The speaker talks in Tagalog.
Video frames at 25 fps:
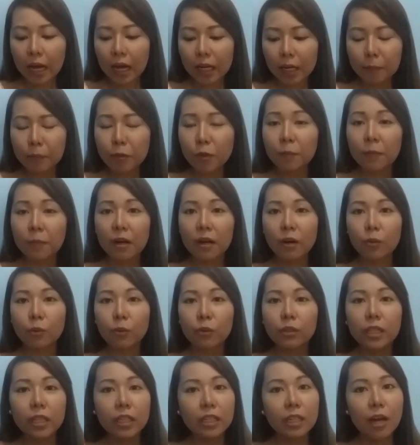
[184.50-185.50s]
Alam nyo ba,
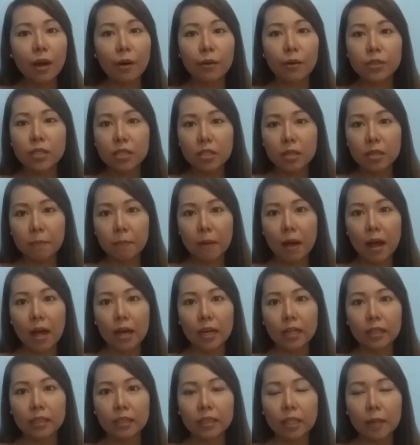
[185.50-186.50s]
huli na ako sa
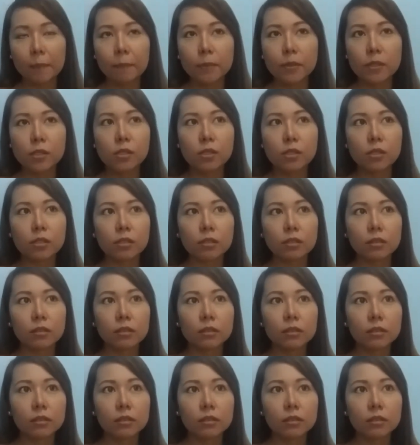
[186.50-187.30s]
simbahan, tapos